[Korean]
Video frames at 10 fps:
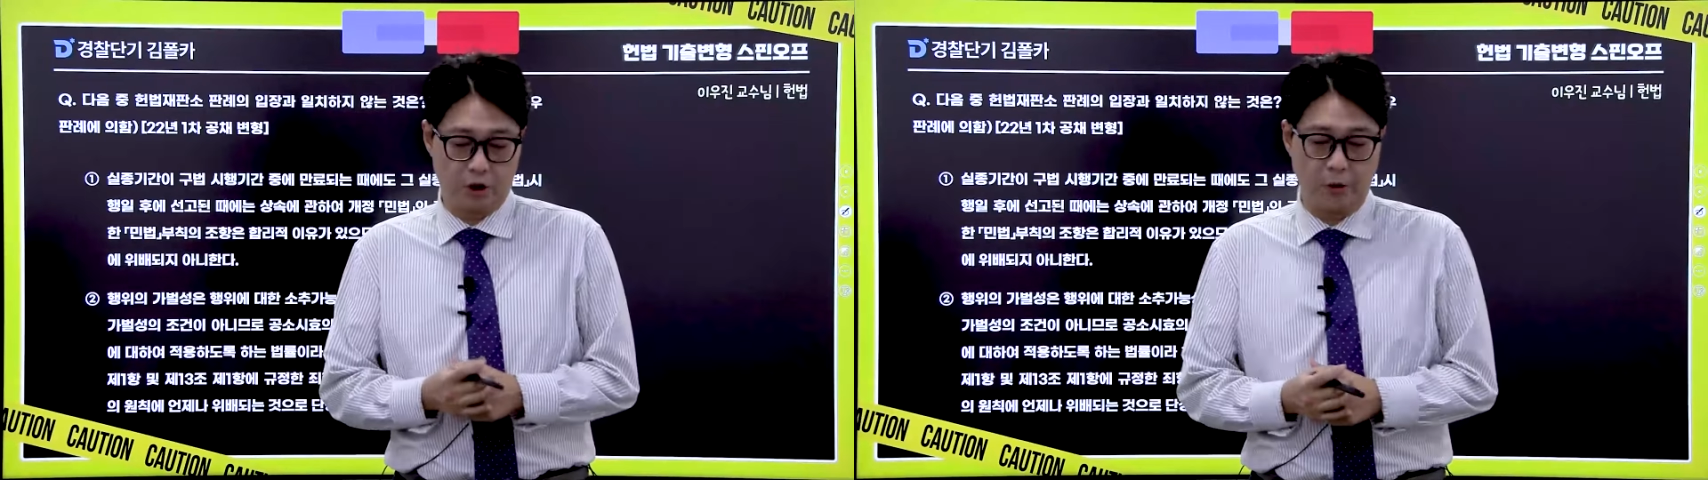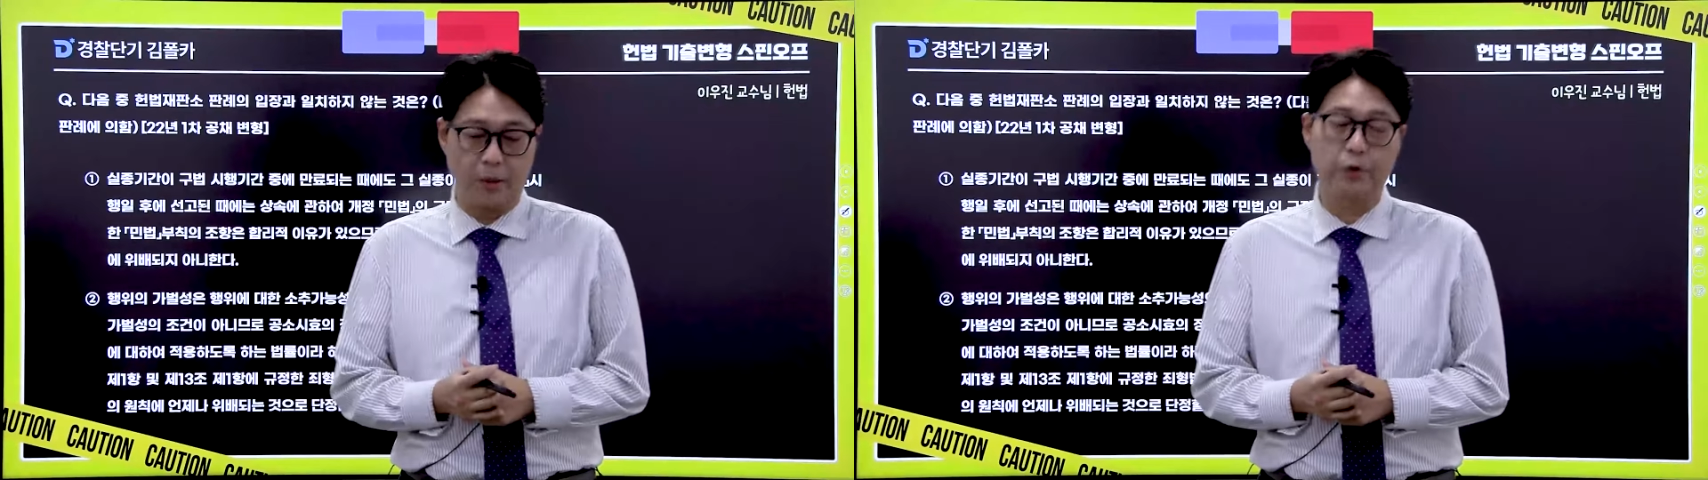
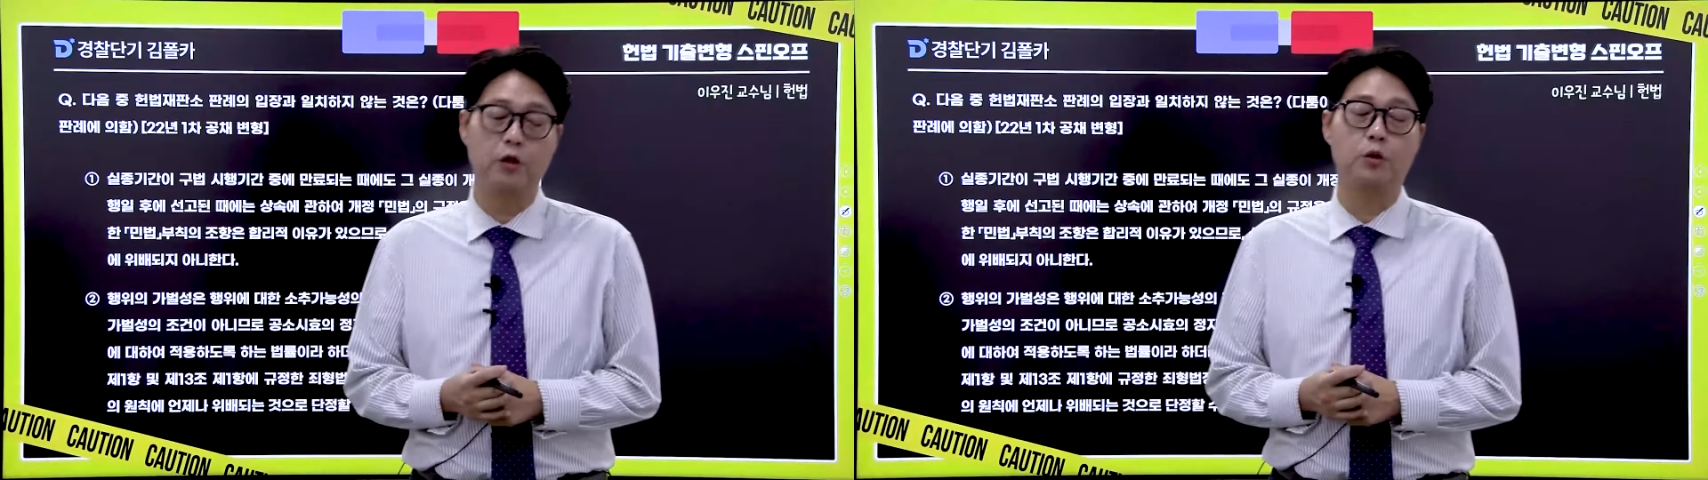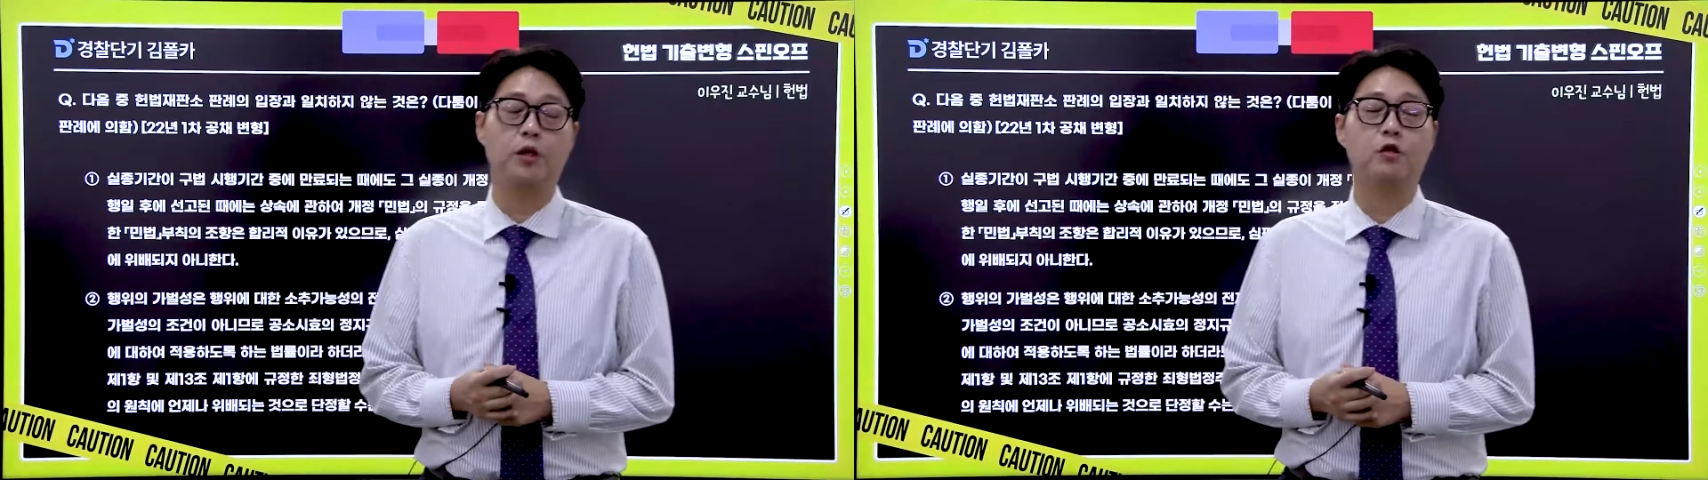시험
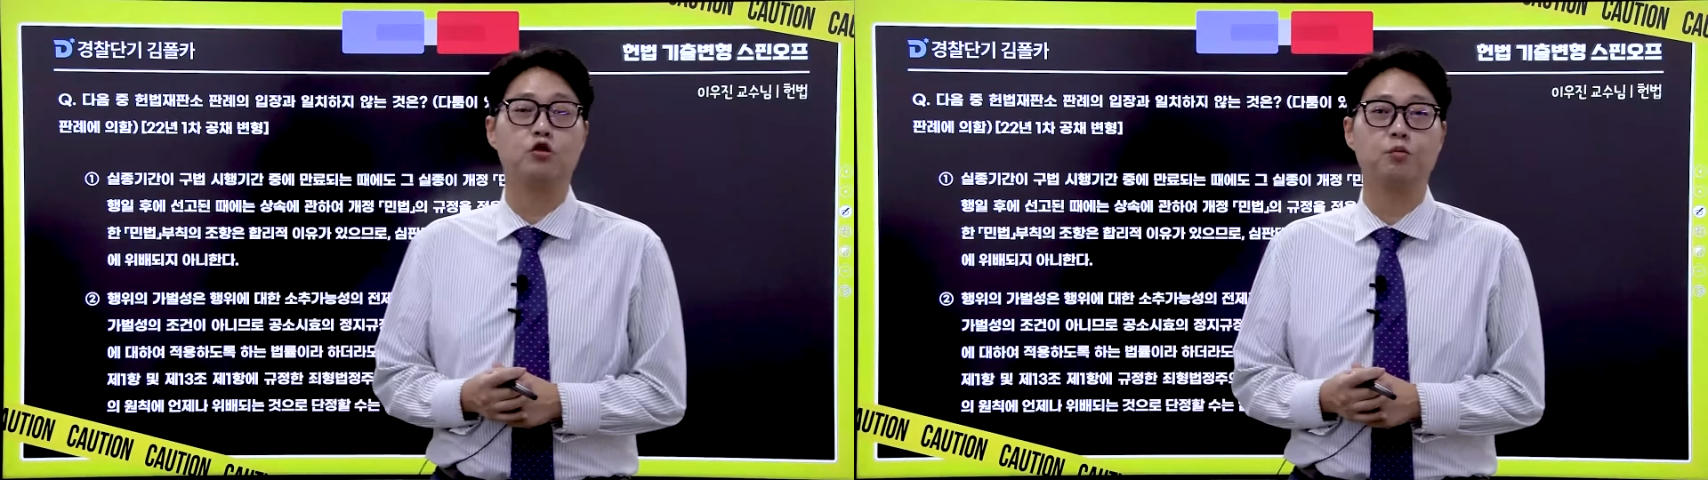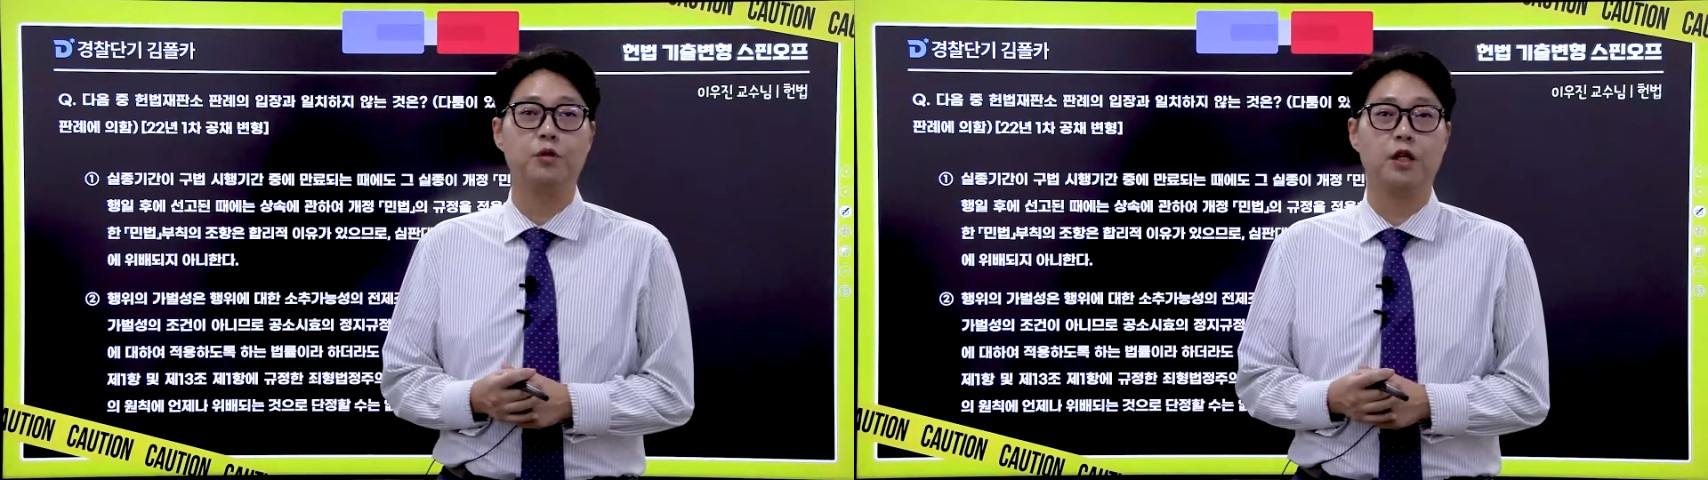합격을 위해서
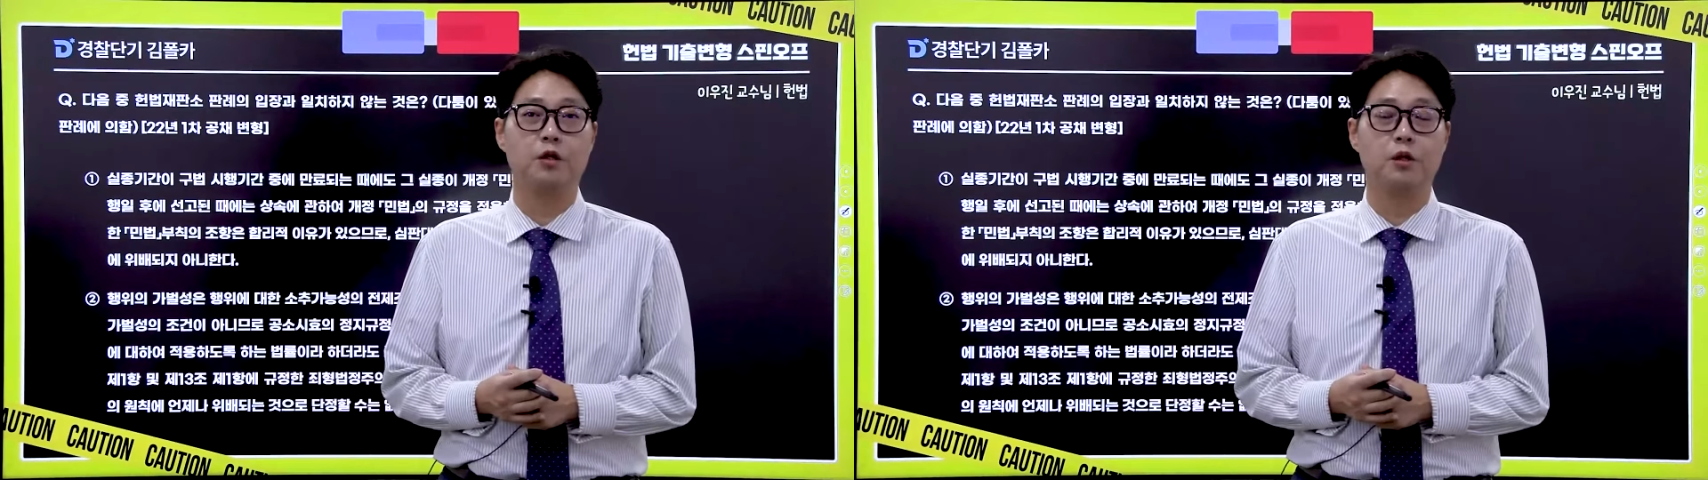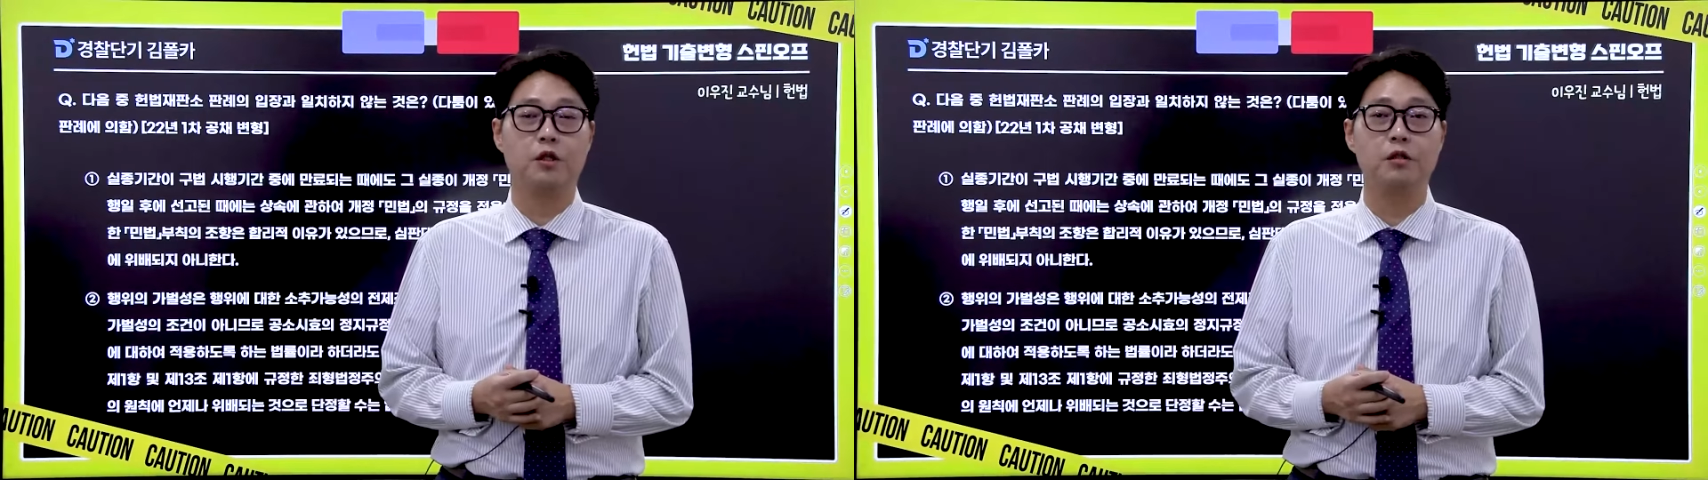
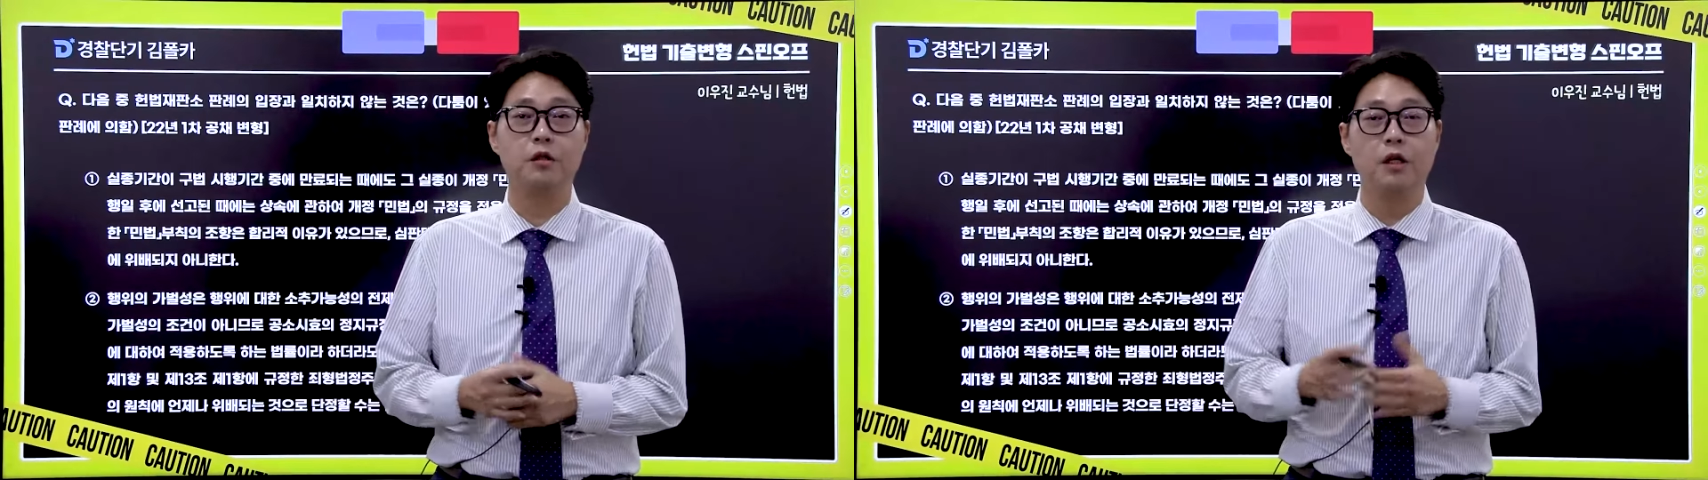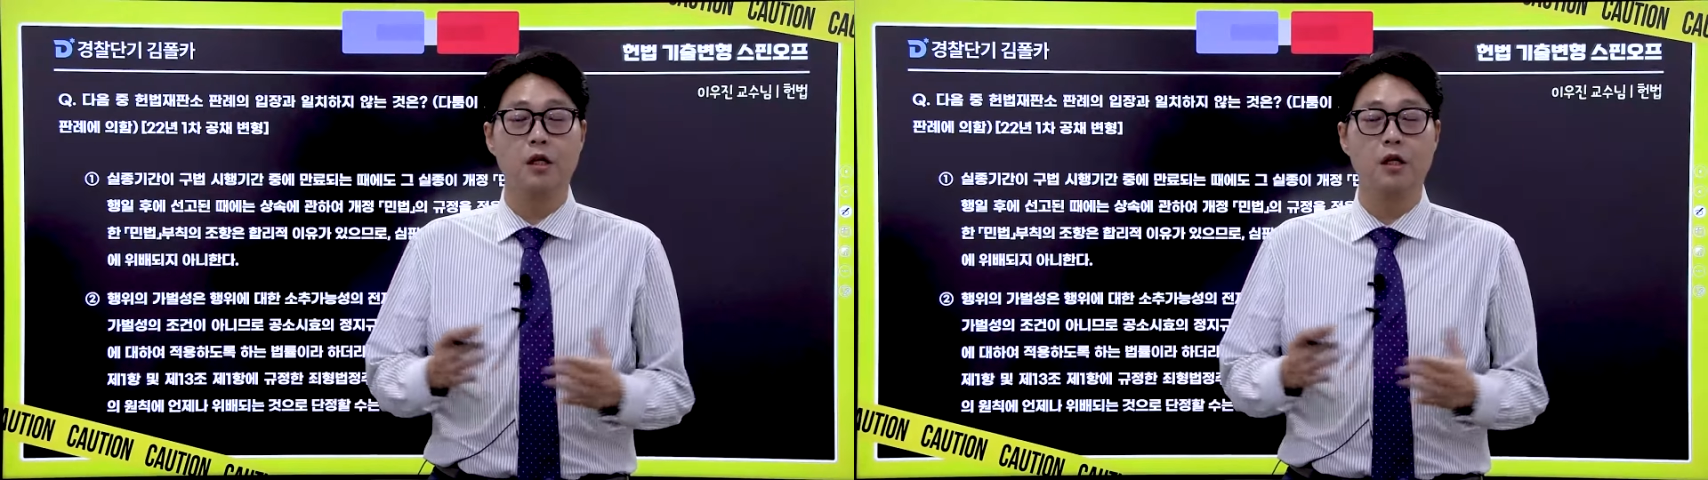준비하기 위해선